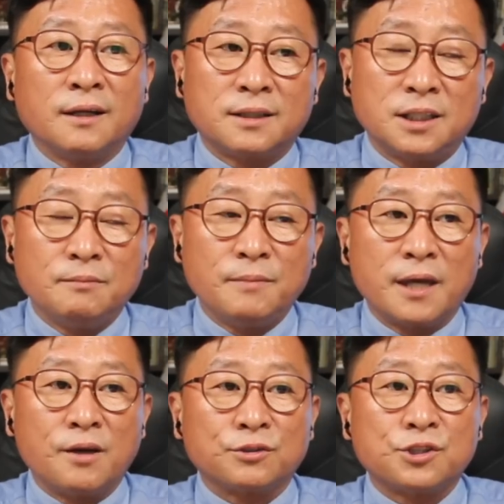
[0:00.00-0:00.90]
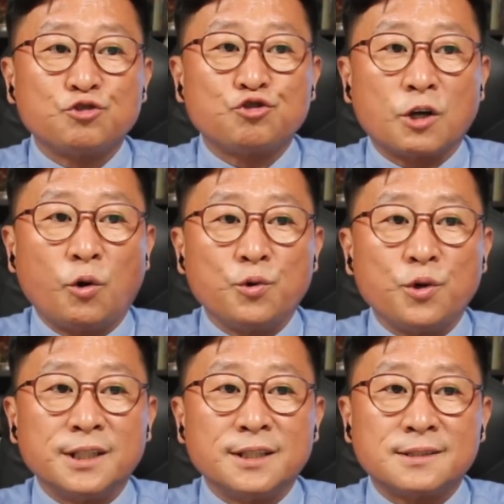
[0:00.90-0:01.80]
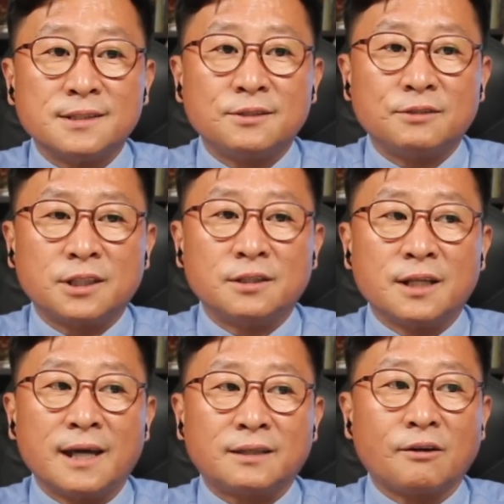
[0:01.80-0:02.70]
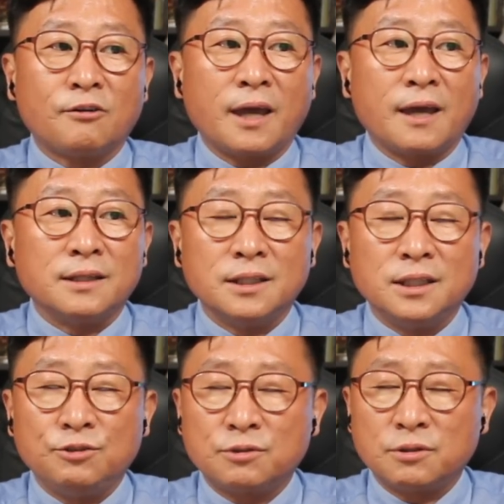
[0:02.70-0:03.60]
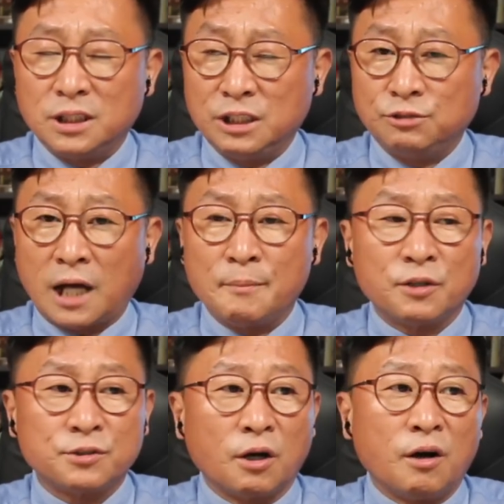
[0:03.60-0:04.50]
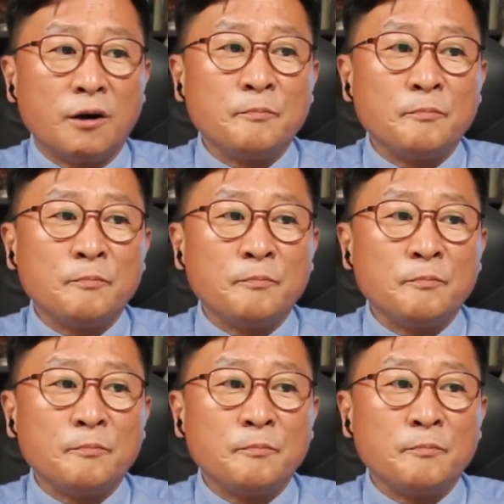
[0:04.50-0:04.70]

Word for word: 김혜영 전 최고위원이 쓴소리를 했던 게 이유, 이유라면서